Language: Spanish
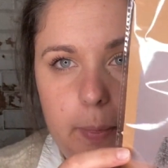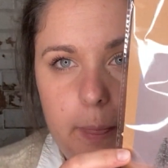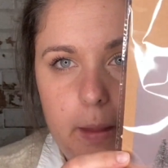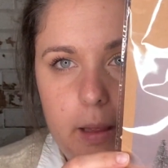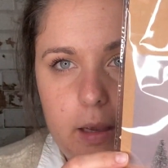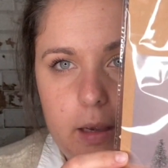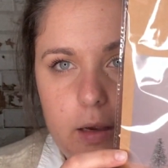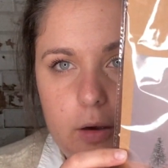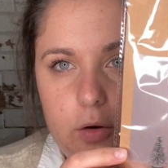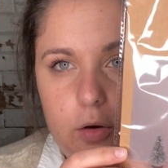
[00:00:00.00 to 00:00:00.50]

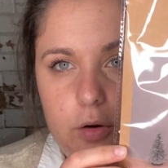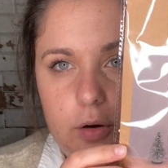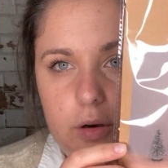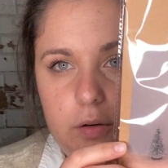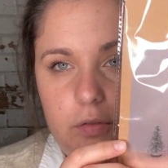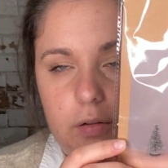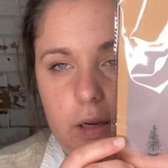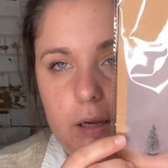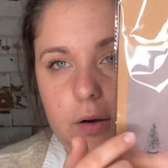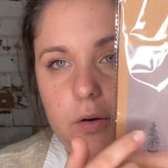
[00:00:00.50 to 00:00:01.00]
Es que con los
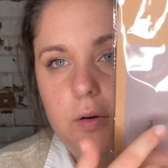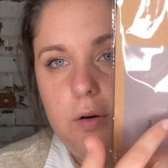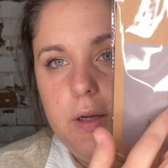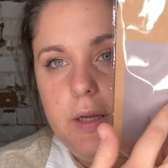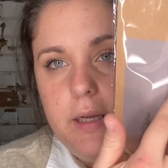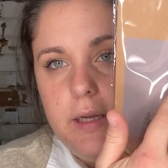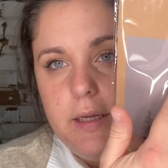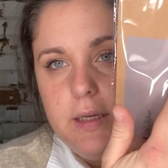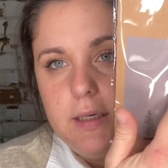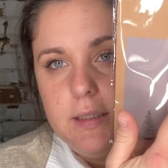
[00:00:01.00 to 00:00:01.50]
reflejos,
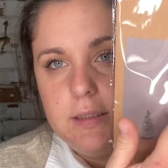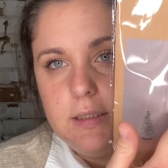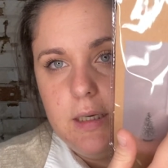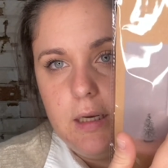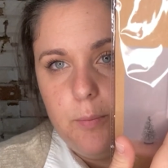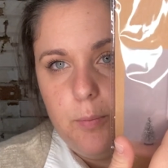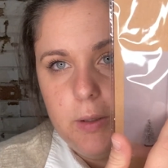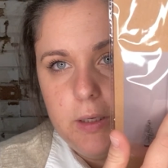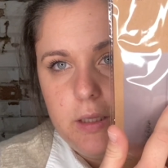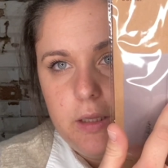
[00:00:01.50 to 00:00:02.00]
así
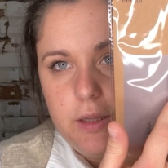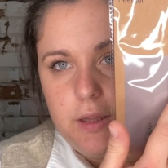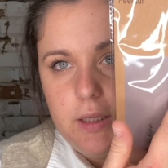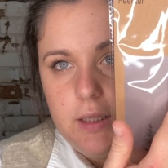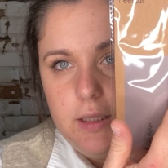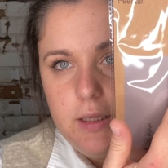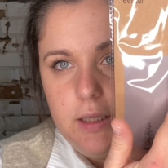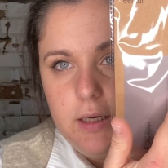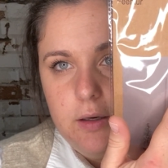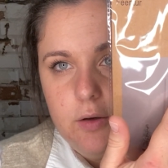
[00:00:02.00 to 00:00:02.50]
la
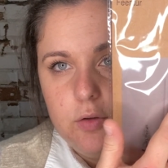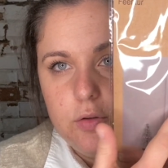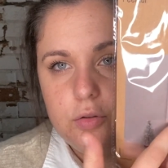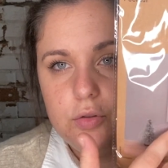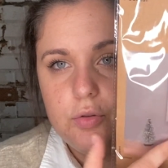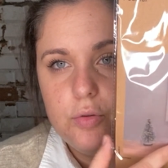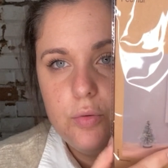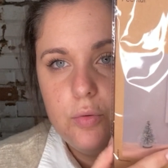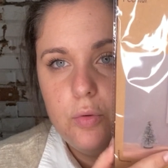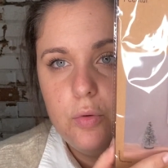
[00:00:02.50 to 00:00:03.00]
puertecita con
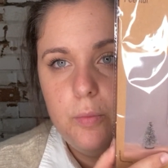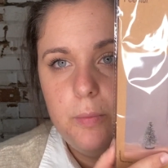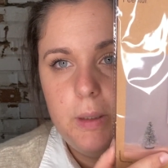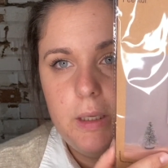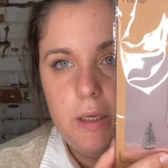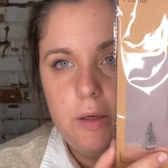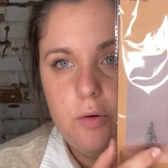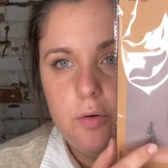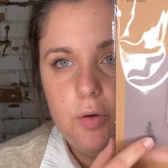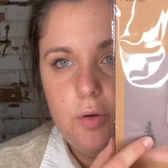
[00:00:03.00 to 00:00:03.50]
su
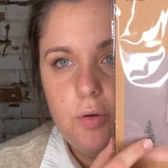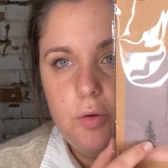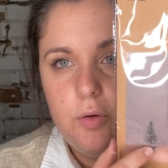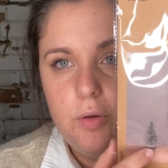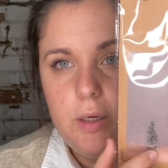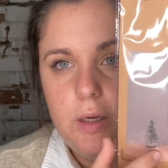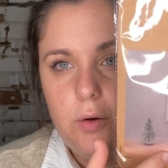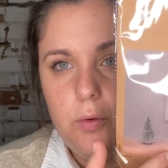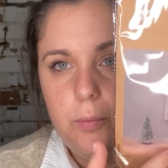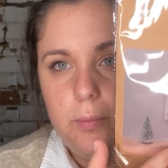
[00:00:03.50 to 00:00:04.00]
mini
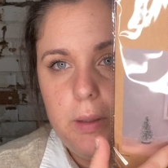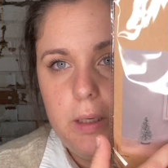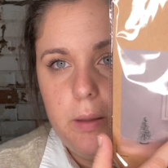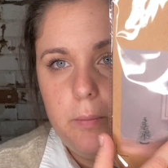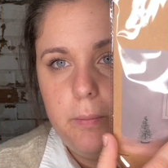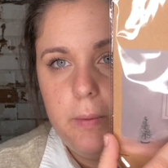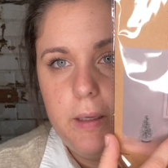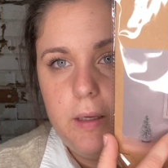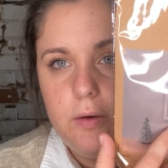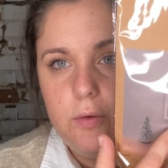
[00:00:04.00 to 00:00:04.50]
corona, un mini
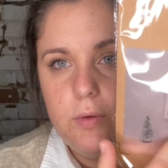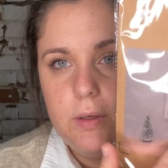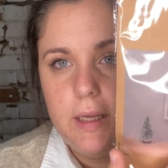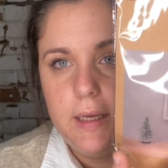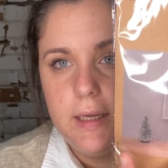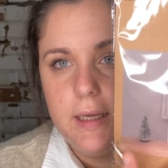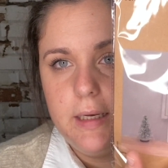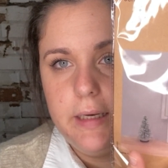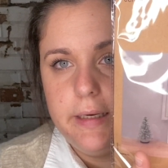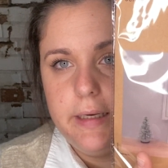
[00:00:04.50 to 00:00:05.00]
pin, unas
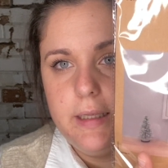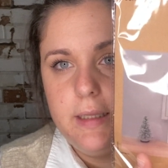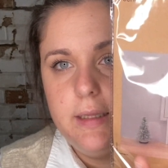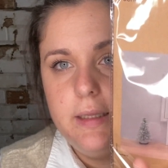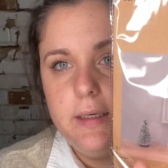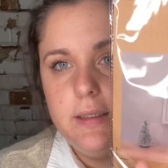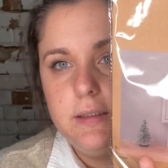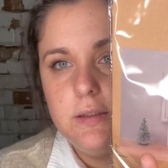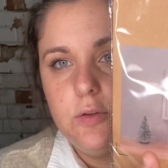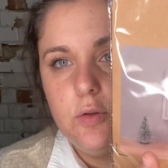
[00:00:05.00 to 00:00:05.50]

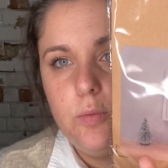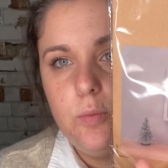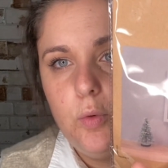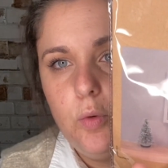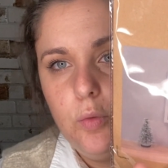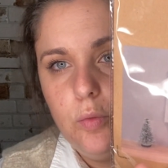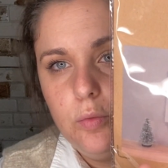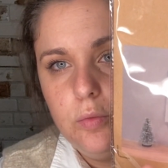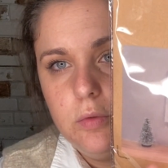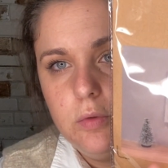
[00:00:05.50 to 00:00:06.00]
escaleritas, como
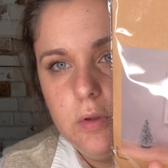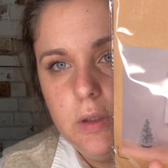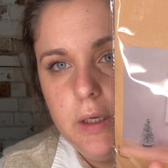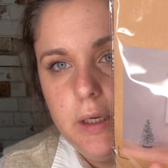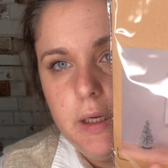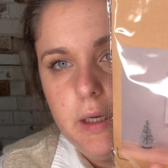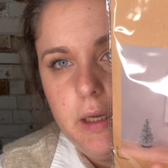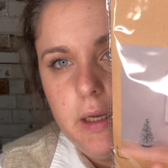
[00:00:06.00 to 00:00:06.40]
un